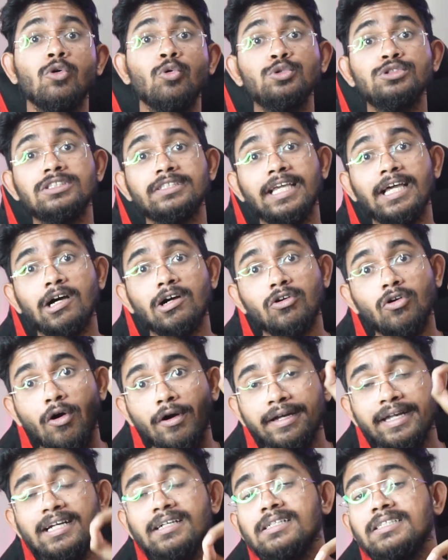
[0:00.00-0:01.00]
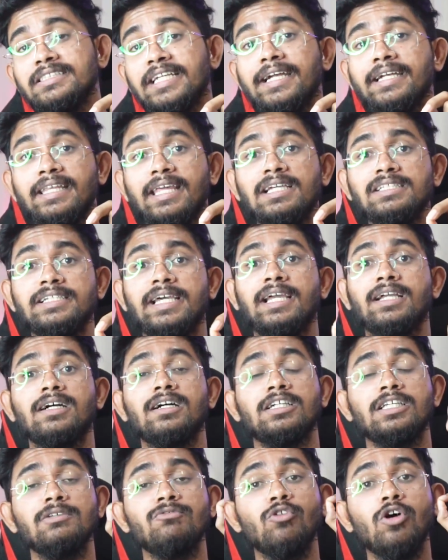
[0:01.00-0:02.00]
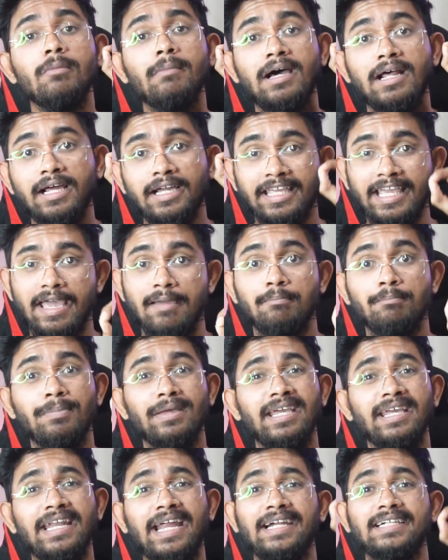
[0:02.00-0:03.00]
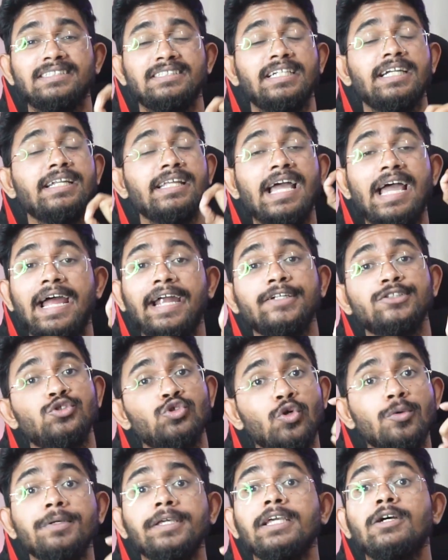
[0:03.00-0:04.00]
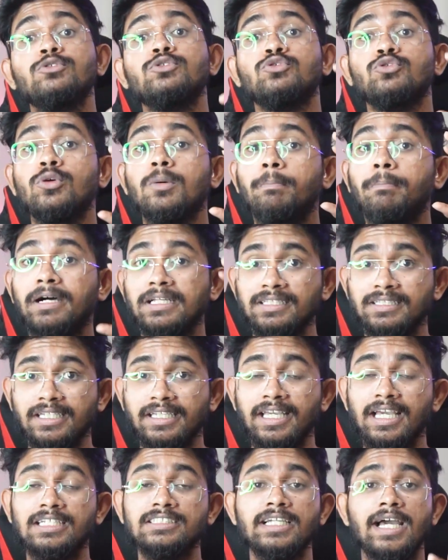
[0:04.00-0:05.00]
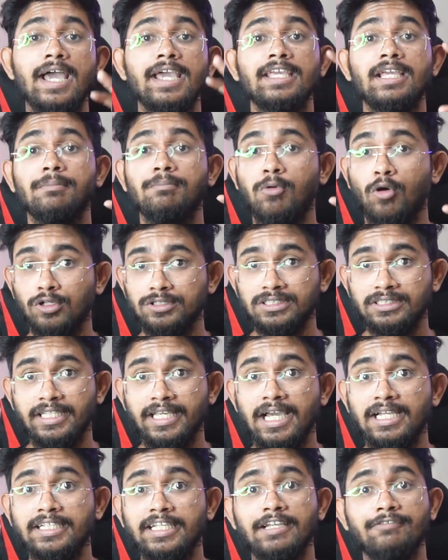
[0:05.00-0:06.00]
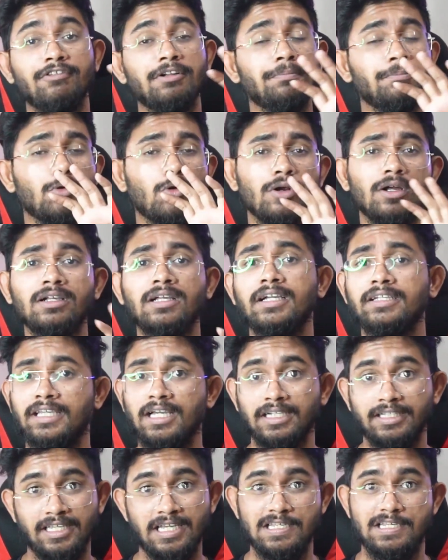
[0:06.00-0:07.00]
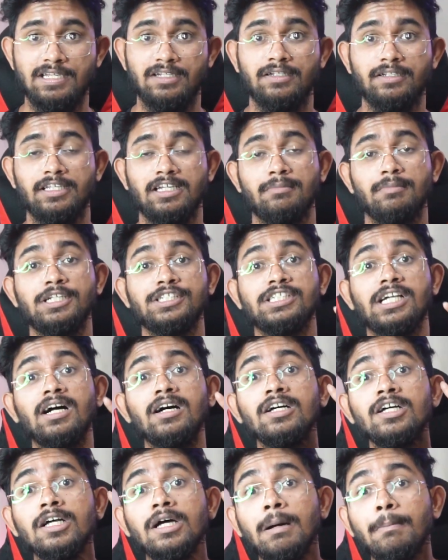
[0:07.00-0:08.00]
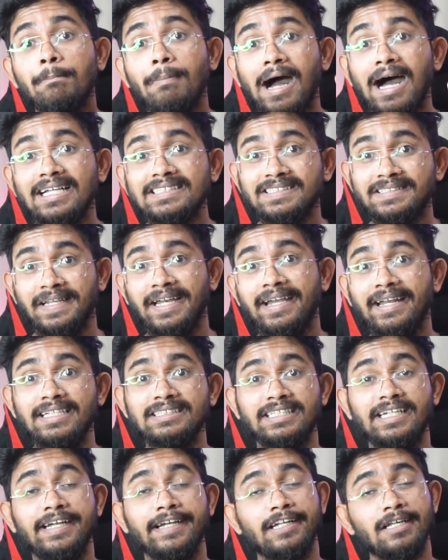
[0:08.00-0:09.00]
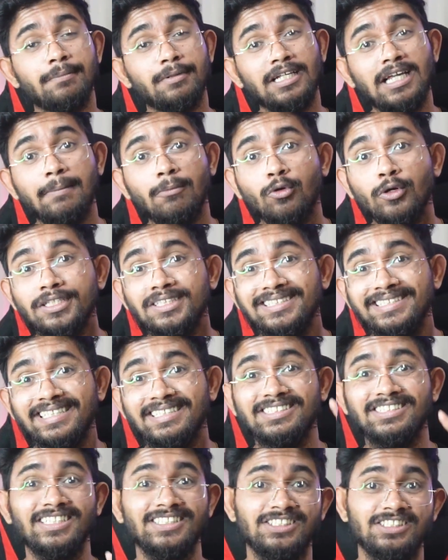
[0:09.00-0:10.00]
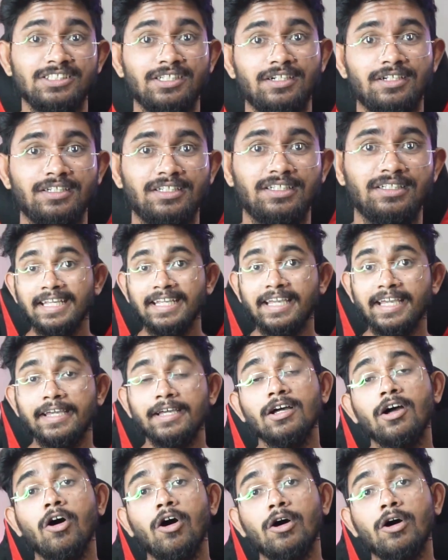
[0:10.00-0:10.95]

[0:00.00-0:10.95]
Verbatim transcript: उसके अकॉर्डिंग डिसाइड किया जाएगा कि वो हमारा कैंपेन एडसेट या एड जो भी है उसको बंद किया जाए या पॉज किया जाए या फिर प्रोडक्ट का क्या किया जाए करके हमेशा पास थ्री डेज के डेटा पर ही आपको ये चीजें जज करनी है ठीक है